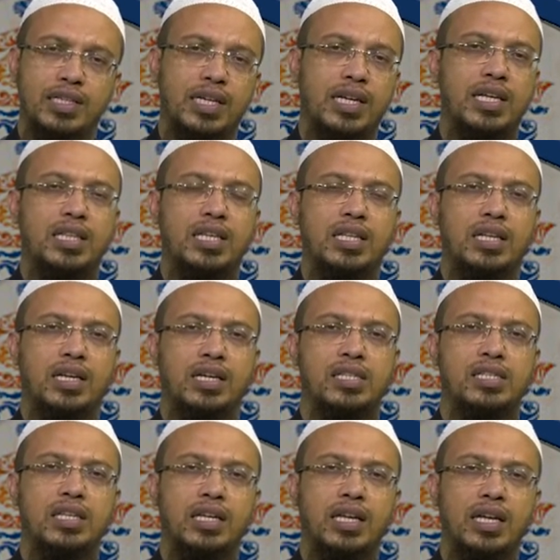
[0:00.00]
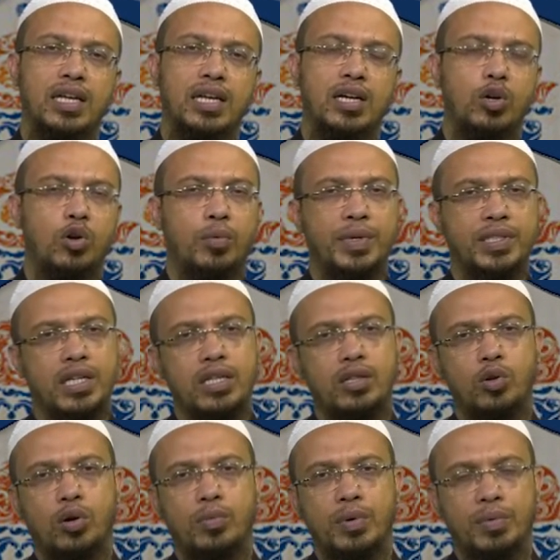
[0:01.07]
সেক্ষেত্রে তার কাছ থেকে ক্ষমা
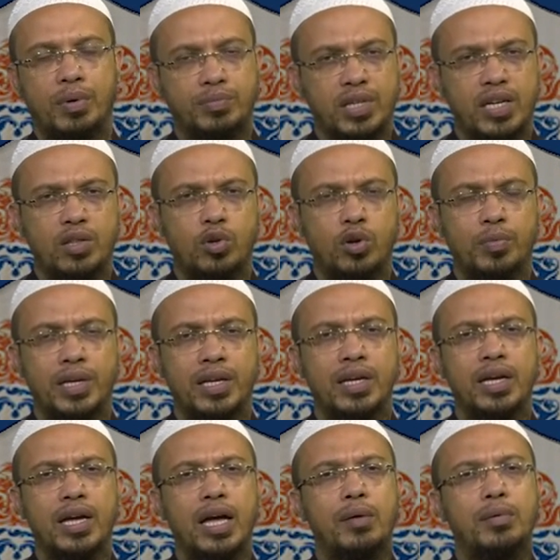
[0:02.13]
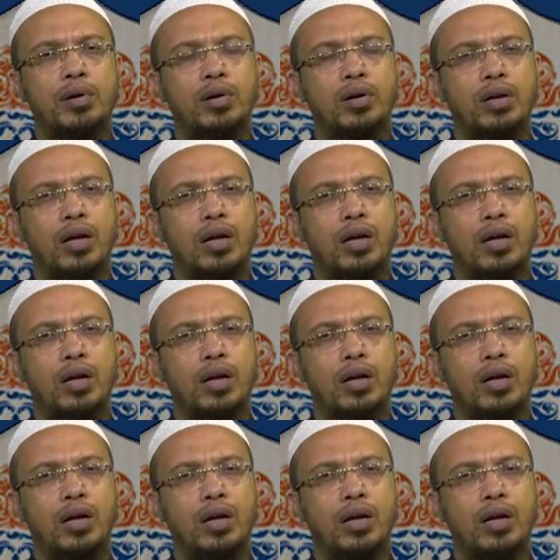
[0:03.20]
চাইতে হবে মাফ চাইতে হবে এবং